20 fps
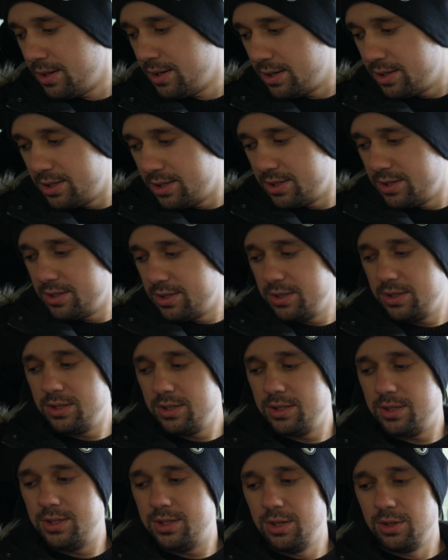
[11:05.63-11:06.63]
А,
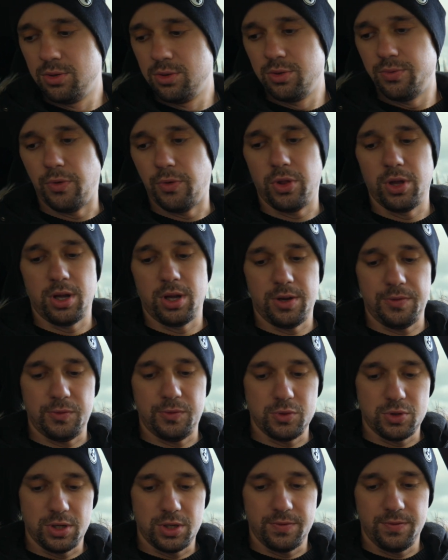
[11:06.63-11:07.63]
сделаю
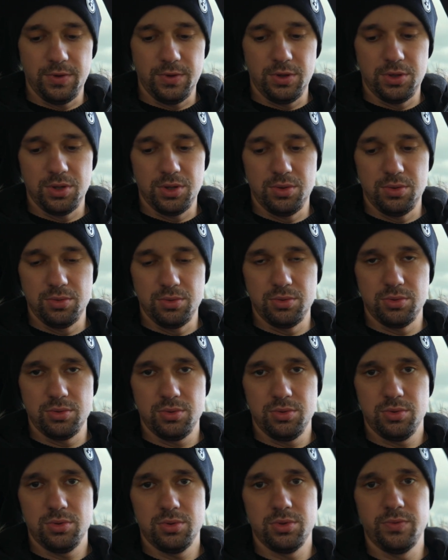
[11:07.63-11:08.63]
фотографию
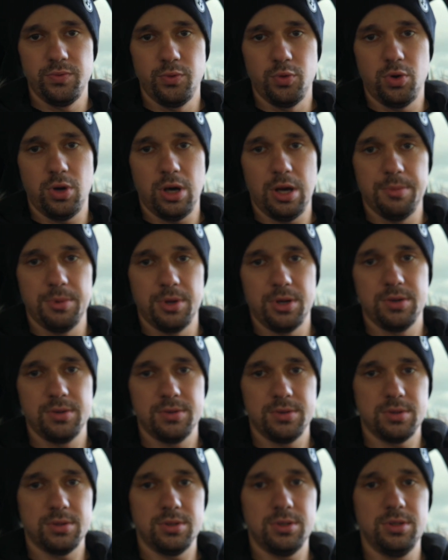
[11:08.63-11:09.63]
сравнительную двух камер
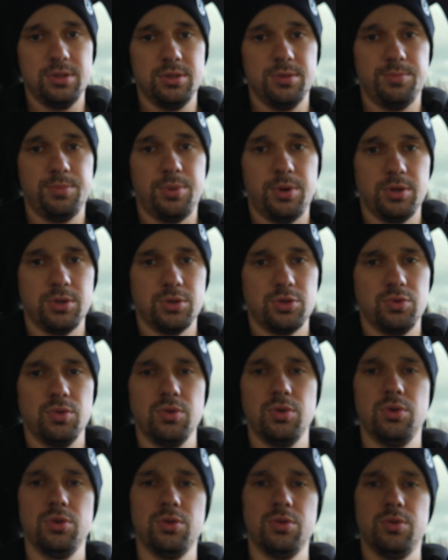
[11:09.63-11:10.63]
и приложу
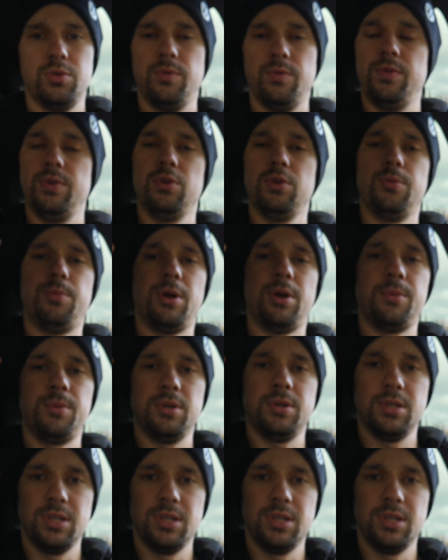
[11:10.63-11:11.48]
ее в видео прямо